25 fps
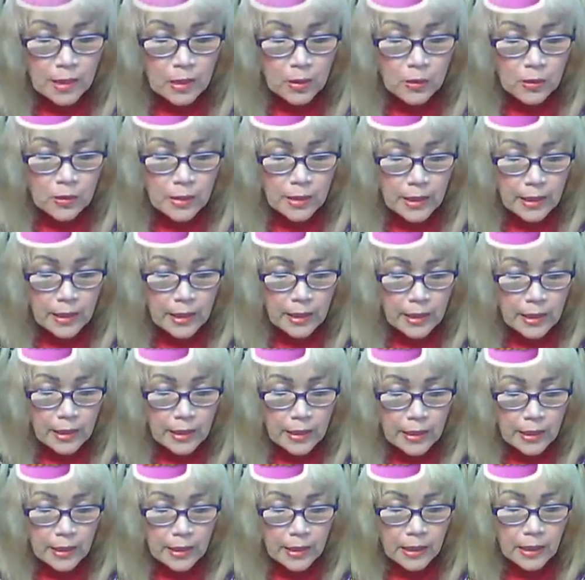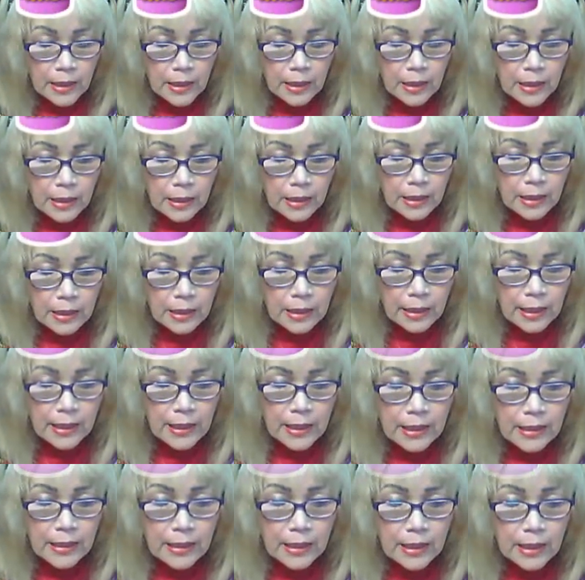Okay, uh, kay Ray
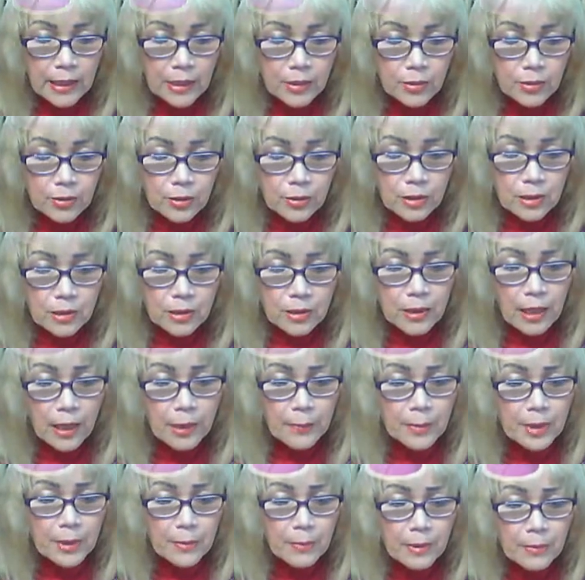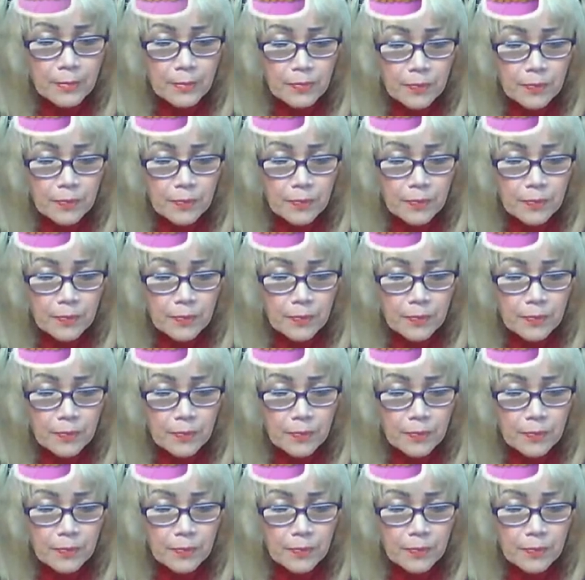Herrero. Ang dami.